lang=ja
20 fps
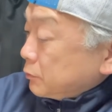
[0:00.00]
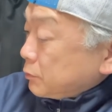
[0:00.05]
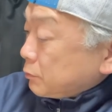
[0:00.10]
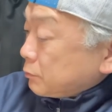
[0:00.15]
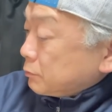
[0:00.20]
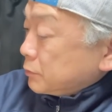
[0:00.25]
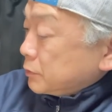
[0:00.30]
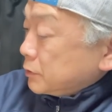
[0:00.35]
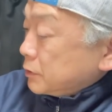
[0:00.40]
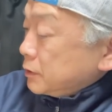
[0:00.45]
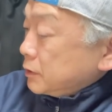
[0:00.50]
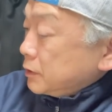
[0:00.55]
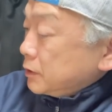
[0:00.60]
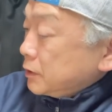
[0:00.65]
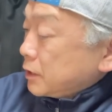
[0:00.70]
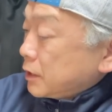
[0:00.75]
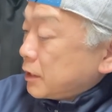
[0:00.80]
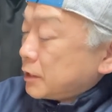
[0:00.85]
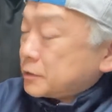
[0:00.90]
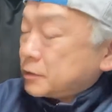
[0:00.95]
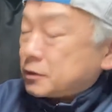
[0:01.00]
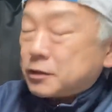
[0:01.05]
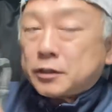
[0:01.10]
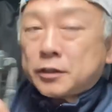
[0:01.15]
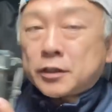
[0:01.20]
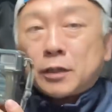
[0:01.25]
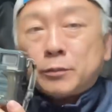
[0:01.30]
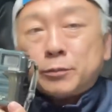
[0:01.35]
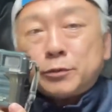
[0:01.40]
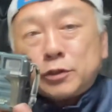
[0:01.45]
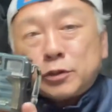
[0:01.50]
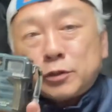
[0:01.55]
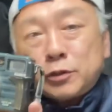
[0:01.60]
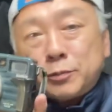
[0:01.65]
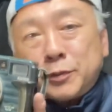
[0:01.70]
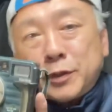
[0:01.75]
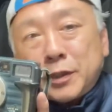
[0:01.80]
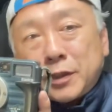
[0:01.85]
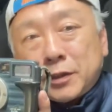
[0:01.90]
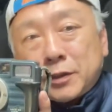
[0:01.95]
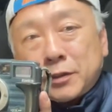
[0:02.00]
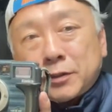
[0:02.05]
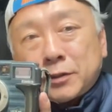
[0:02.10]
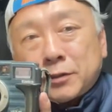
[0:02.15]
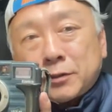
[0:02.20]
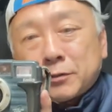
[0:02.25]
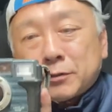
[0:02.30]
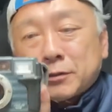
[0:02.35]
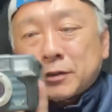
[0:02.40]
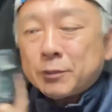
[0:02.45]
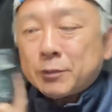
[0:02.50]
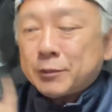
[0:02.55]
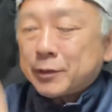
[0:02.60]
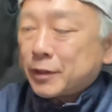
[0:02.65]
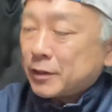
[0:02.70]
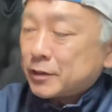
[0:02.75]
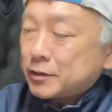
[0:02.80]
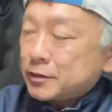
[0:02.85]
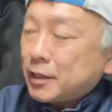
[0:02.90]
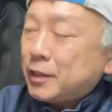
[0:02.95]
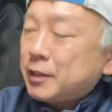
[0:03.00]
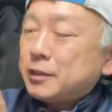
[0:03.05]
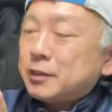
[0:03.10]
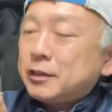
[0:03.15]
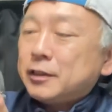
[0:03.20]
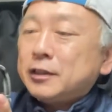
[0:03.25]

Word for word: 督 28WB というカメラですね。